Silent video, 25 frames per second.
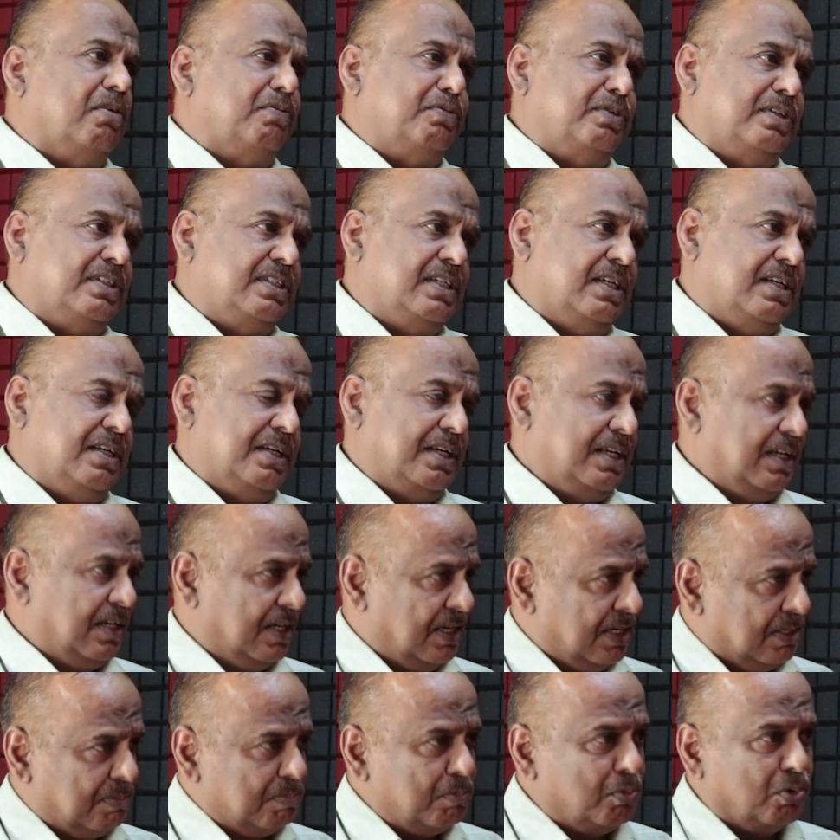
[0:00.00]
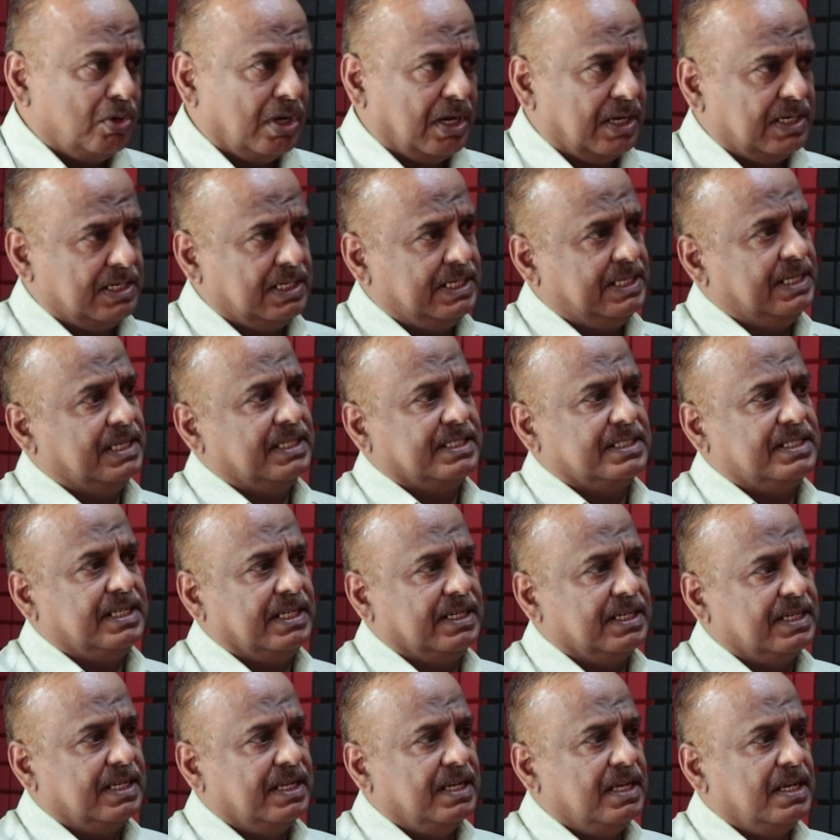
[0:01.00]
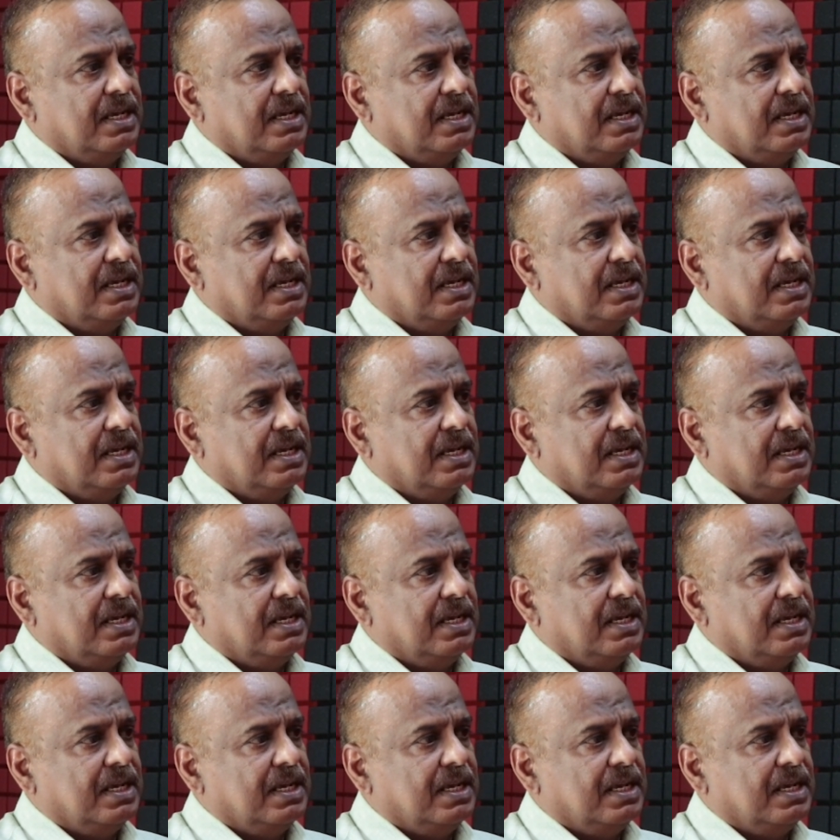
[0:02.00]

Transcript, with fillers: ஆஃபீஸர் அட் மூனார் டி எஸ்டேட்